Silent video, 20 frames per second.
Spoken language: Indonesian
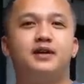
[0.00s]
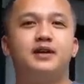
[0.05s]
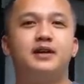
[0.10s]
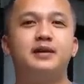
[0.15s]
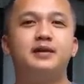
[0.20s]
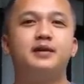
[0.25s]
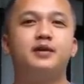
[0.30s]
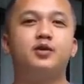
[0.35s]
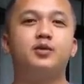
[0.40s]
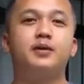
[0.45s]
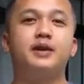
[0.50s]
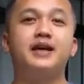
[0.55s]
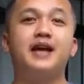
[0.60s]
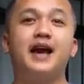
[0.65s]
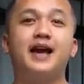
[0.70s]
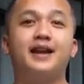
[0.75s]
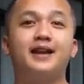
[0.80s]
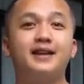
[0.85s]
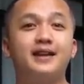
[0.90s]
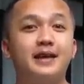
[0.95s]
di
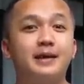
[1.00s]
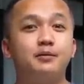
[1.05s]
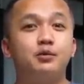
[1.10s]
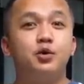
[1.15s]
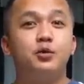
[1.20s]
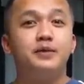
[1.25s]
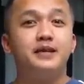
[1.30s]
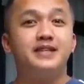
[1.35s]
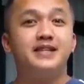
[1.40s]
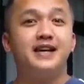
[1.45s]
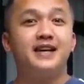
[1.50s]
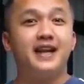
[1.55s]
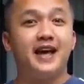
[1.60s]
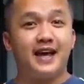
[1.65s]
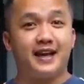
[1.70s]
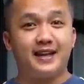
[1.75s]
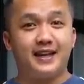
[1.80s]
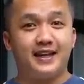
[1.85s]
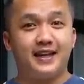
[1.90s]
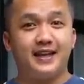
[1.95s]
rumahnya Ari di Bumi
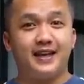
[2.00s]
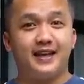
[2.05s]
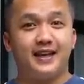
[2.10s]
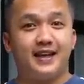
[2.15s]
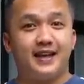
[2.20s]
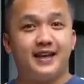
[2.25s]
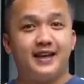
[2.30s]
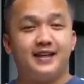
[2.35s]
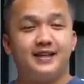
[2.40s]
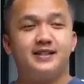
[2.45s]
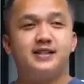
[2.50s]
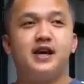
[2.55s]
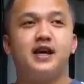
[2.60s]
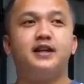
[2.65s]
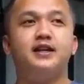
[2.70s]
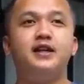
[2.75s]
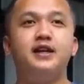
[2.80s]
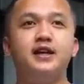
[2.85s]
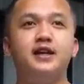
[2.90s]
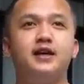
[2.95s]
Janari.
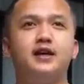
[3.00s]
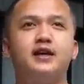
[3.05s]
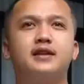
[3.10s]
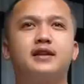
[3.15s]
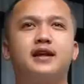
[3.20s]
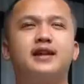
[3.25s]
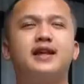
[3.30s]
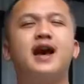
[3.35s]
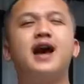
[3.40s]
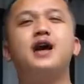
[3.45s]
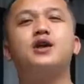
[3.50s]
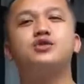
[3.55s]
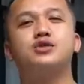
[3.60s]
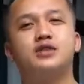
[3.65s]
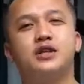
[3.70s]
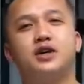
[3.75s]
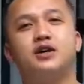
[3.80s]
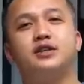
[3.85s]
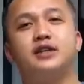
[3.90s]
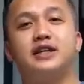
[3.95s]
Jadi tadi
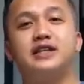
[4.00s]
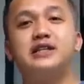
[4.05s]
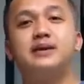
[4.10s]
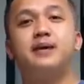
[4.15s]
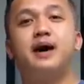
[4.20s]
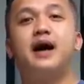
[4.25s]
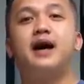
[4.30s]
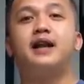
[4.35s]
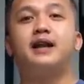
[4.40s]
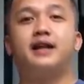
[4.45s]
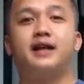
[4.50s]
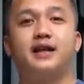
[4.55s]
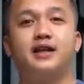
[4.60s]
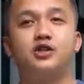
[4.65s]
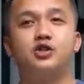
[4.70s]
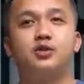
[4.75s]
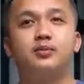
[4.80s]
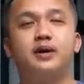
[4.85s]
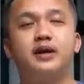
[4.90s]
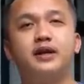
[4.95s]
harusnya kontennya sama Ari,
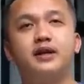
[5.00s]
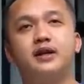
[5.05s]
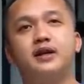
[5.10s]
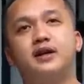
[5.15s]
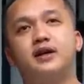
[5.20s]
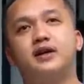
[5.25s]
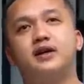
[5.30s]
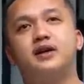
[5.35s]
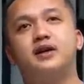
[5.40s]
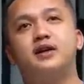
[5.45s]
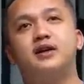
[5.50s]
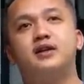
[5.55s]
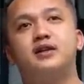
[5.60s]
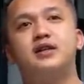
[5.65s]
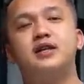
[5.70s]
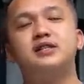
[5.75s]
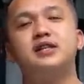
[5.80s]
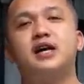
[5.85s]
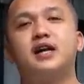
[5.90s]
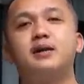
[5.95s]
cuman
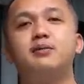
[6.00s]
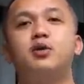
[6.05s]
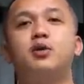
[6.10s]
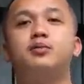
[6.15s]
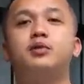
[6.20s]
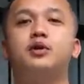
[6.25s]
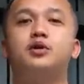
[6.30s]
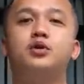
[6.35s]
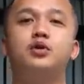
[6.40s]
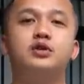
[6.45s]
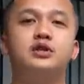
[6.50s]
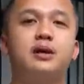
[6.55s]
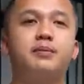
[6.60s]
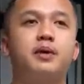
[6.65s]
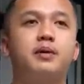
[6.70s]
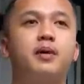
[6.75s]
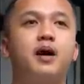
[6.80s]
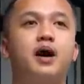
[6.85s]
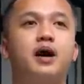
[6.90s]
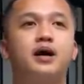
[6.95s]
dia seharian belum tidur
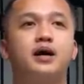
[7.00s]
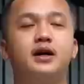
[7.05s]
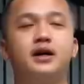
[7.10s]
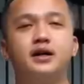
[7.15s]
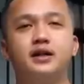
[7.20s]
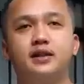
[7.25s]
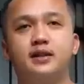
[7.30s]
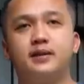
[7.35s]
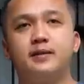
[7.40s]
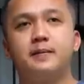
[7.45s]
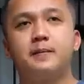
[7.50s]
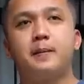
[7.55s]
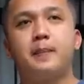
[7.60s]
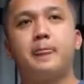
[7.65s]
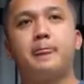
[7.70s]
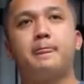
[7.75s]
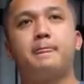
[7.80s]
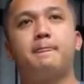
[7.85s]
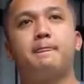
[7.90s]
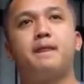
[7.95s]
capek banget.
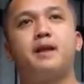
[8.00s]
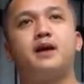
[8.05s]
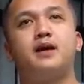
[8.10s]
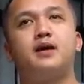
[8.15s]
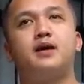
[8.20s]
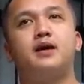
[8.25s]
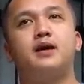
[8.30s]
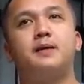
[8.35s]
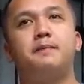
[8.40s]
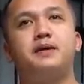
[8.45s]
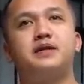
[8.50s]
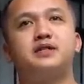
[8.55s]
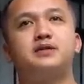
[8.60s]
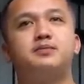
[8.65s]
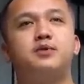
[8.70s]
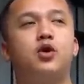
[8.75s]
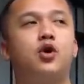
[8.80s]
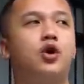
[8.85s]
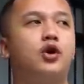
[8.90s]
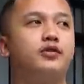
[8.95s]
Uh, pas
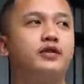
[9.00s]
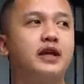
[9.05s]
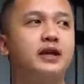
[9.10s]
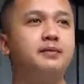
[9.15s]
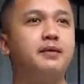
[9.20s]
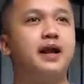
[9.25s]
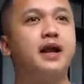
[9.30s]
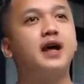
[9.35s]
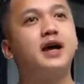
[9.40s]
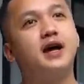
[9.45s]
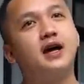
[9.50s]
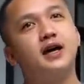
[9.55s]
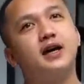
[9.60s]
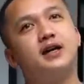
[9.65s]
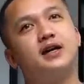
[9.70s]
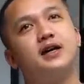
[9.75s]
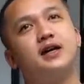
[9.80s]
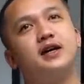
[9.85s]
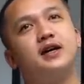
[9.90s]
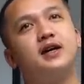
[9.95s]
mau konten malah
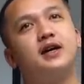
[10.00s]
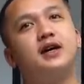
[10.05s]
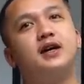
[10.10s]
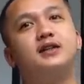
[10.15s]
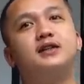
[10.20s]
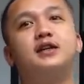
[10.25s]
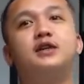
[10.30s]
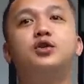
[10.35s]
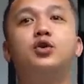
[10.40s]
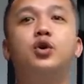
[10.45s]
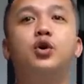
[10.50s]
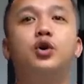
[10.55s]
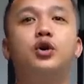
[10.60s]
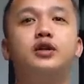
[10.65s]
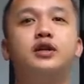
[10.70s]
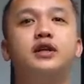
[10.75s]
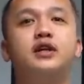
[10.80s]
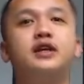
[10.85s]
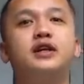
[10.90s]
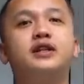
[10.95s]
uh, tidur, jadi